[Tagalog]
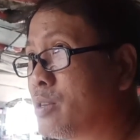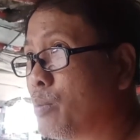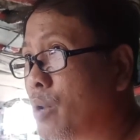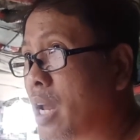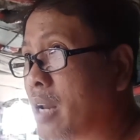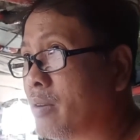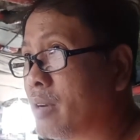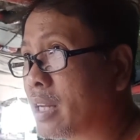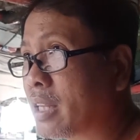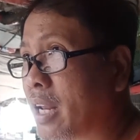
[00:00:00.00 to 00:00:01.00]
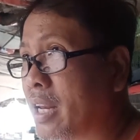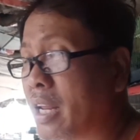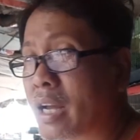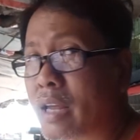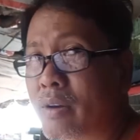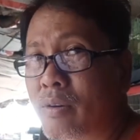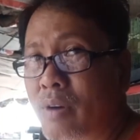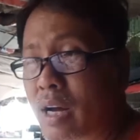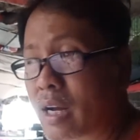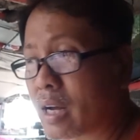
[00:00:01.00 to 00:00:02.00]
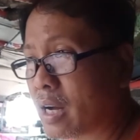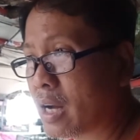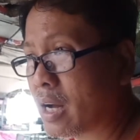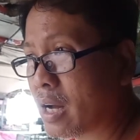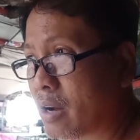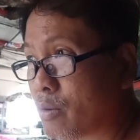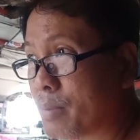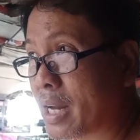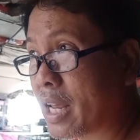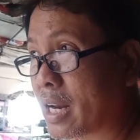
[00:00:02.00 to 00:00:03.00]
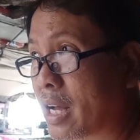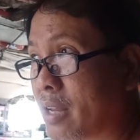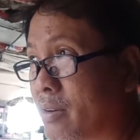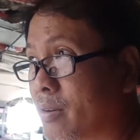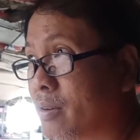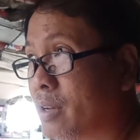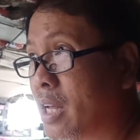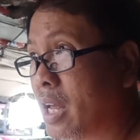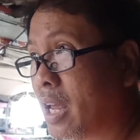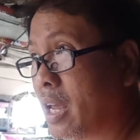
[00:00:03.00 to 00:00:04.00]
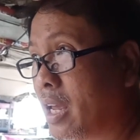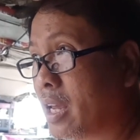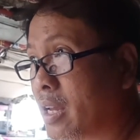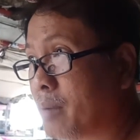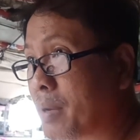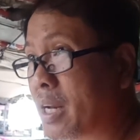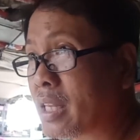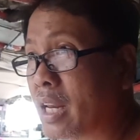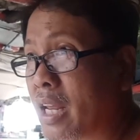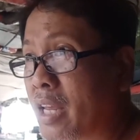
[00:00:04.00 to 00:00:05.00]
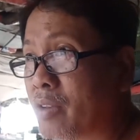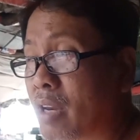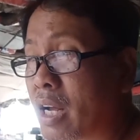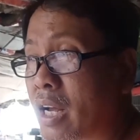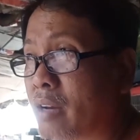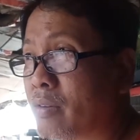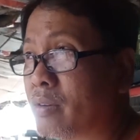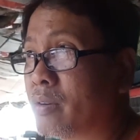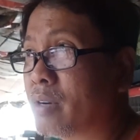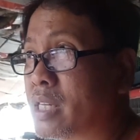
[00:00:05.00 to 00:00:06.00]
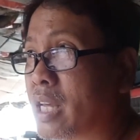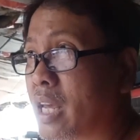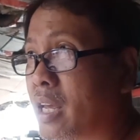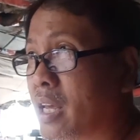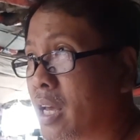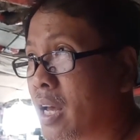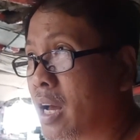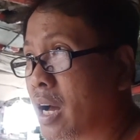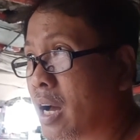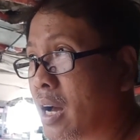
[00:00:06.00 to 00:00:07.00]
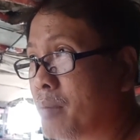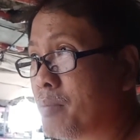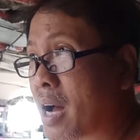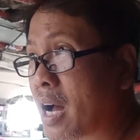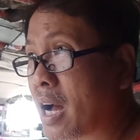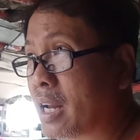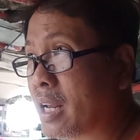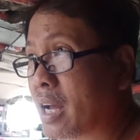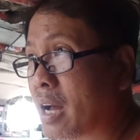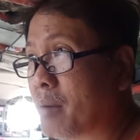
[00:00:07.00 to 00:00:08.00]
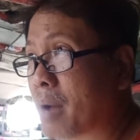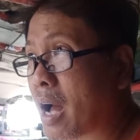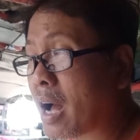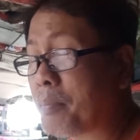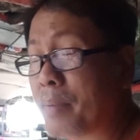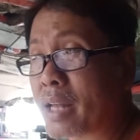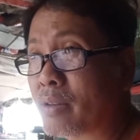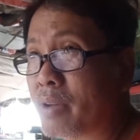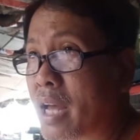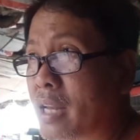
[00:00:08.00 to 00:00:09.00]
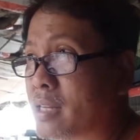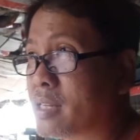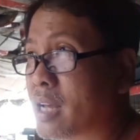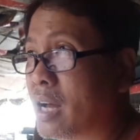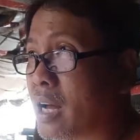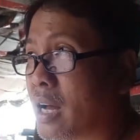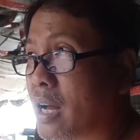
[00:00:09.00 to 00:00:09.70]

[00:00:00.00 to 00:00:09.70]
Simula nung nag-training kayo hanggang uh, kumarera kayo, eh, panatilihin niyo lang ganun, no? Kasi, uh, maaaring uh, maakapekto yan sa